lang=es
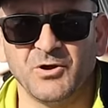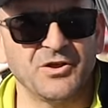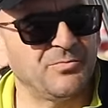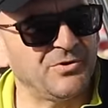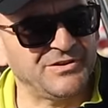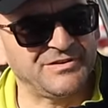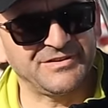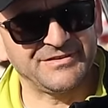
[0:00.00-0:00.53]
Bueno,
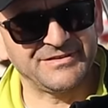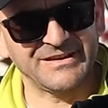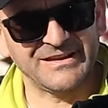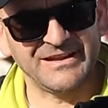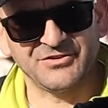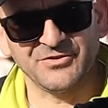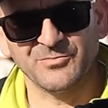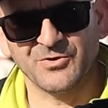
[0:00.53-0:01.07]
pues
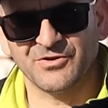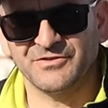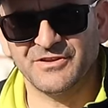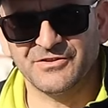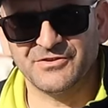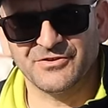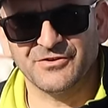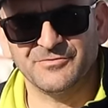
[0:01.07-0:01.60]
estoy muy
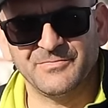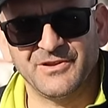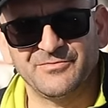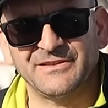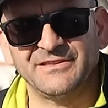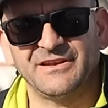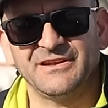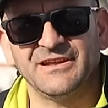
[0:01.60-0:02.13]
contento con mis
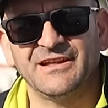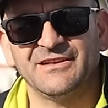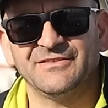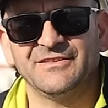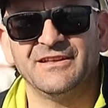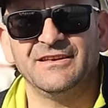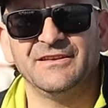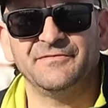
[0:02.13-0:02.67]

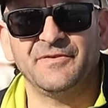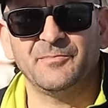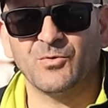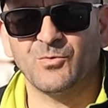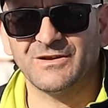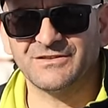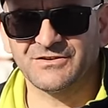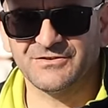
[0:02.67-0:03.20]
baterías del
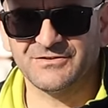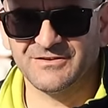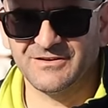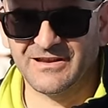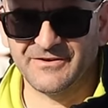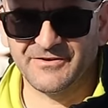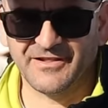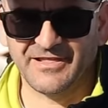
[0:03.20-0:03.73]
IFEPO 4,
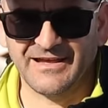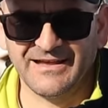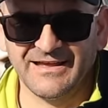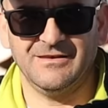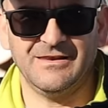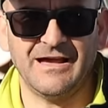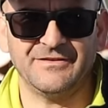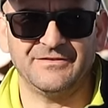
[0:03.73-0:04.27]
la verdad.
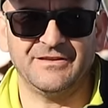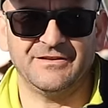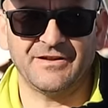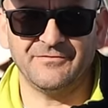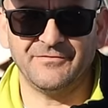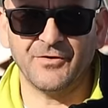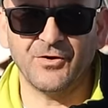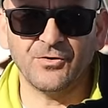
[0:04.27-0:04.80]
Las de
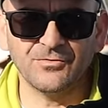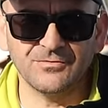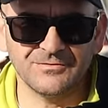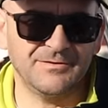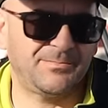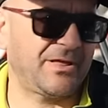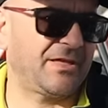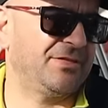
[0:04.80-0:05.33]
Sanfou,
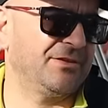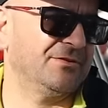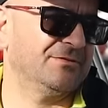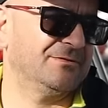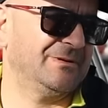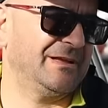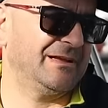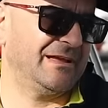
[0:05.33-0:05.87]
el
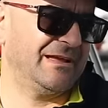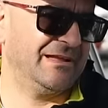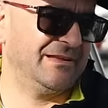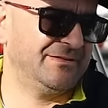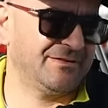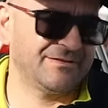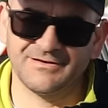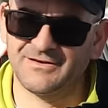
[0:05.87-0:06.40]
precio
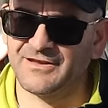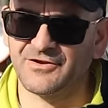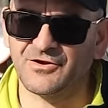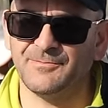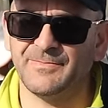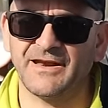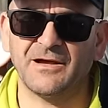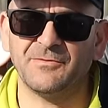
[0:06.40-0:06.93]
es
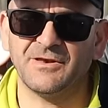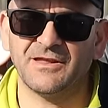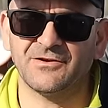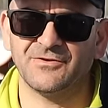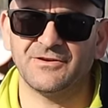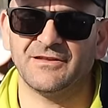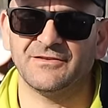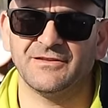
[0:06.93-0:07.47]
incomparable
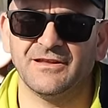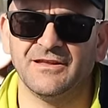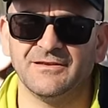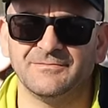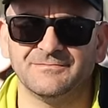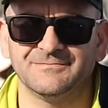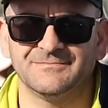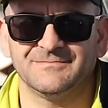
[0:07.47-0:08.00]
con las de...